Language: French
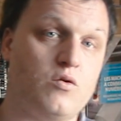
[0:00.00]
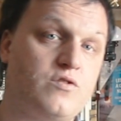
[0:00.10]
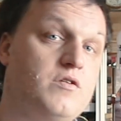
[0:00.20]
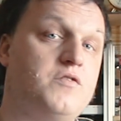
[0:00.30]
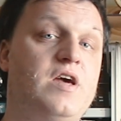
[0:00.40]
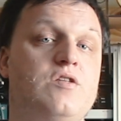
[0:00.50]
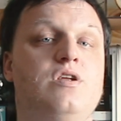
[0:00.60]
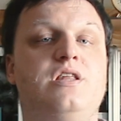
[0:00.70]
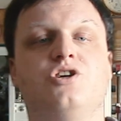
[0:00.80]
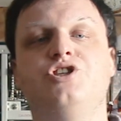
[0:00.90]
Quand on transfère de
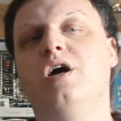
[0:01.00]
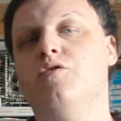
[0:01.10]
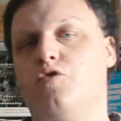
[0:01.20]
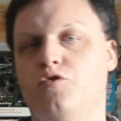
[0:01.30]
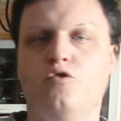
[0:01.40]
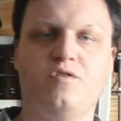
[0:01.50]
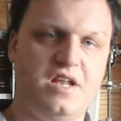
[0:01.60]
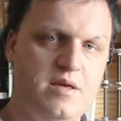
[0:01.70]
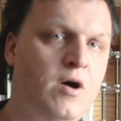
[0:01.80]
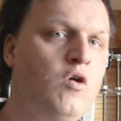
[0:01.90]
l'énergie entre deux
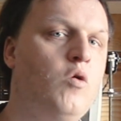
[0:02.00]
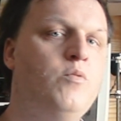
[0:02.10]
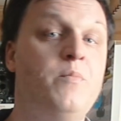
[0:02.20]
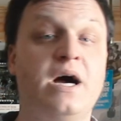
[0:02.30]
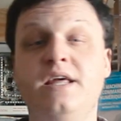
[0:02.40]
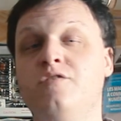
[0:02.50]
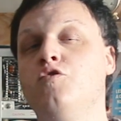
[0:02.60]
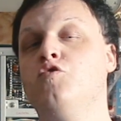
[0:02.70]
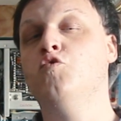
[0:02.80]
éléments, on peut parler de